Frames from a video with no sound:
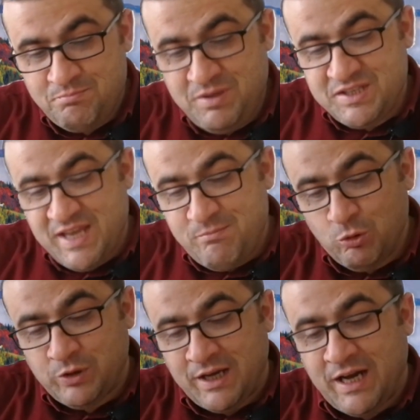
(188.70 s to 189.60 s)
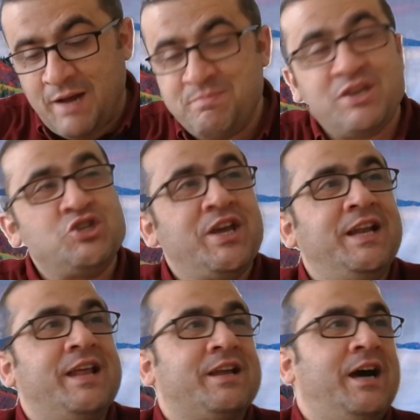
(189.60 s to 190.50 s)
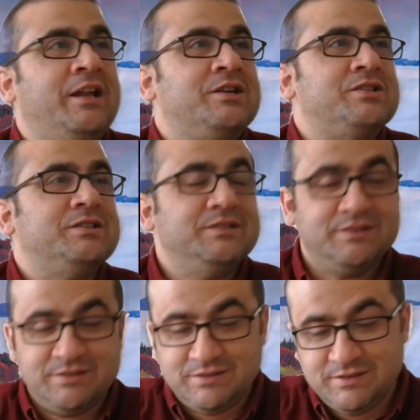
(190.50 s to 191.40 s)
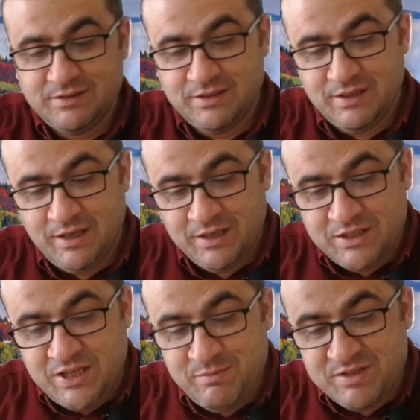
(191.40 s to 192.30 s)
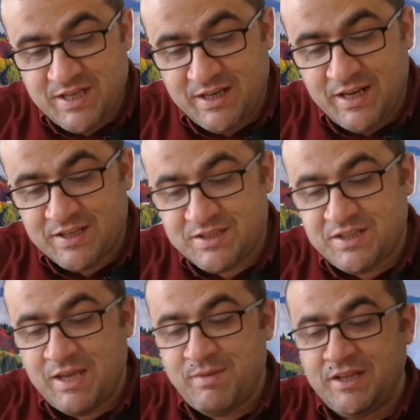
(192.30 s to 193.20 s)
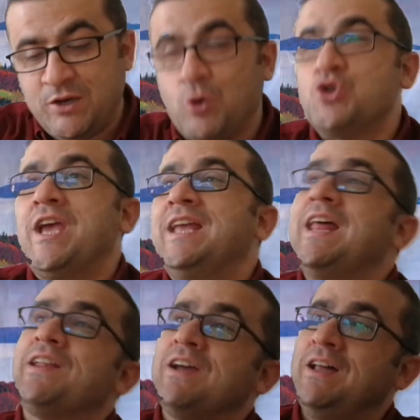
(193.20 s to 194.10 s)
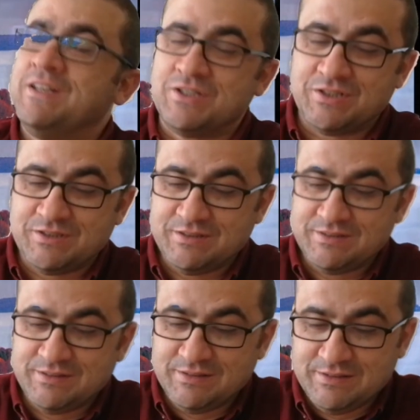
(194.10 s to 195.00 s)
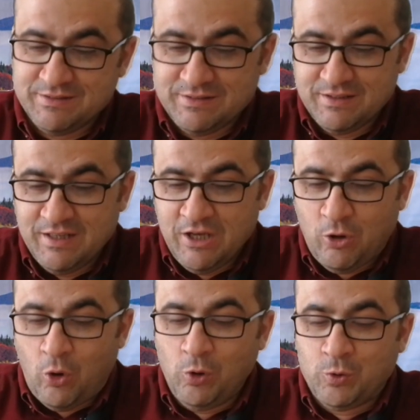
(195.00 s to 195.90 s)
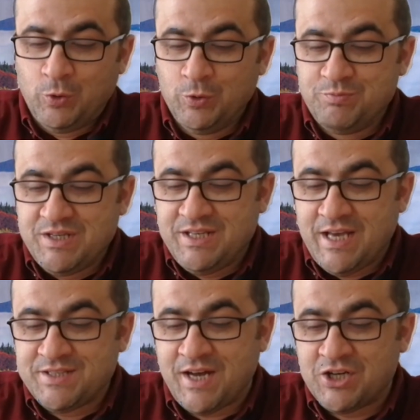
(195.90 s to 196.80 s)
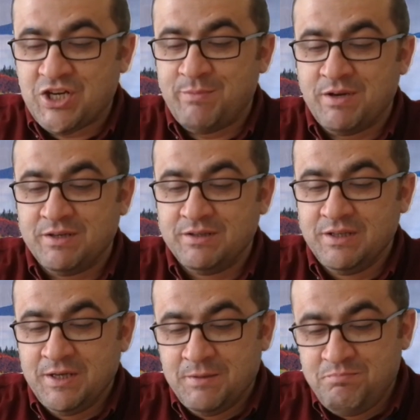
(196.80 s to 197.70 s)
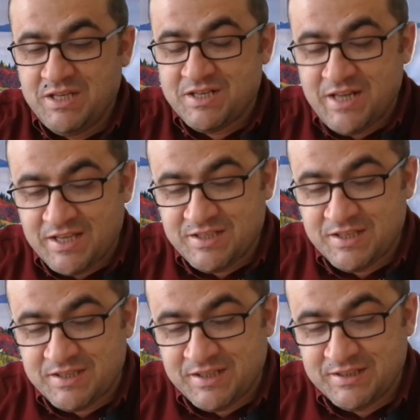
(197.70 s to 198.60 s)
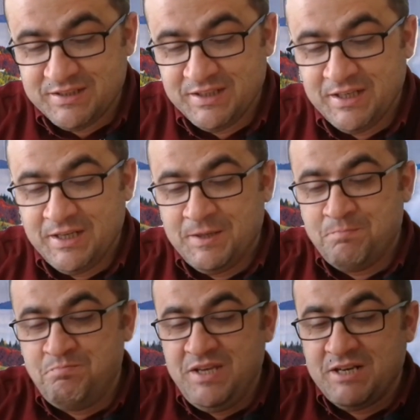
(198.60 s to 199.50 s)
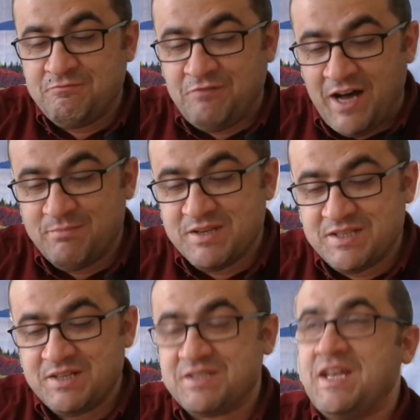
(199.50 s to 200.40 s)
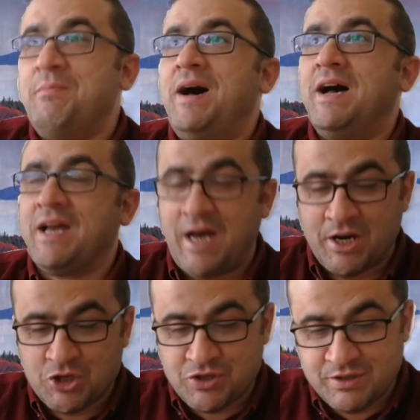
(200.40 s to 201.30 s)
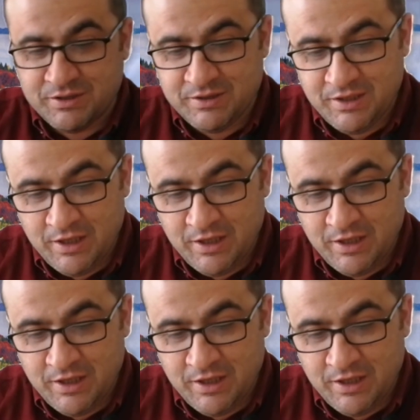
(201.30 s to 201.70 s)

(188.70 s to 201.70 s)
Bize mutlaka bir şeyler kalır. Kimsenin eskitemediği o şeyler kalır. Olgun bir yaz akşamı, bir nasılsın, bir var mısın sabaha karşı.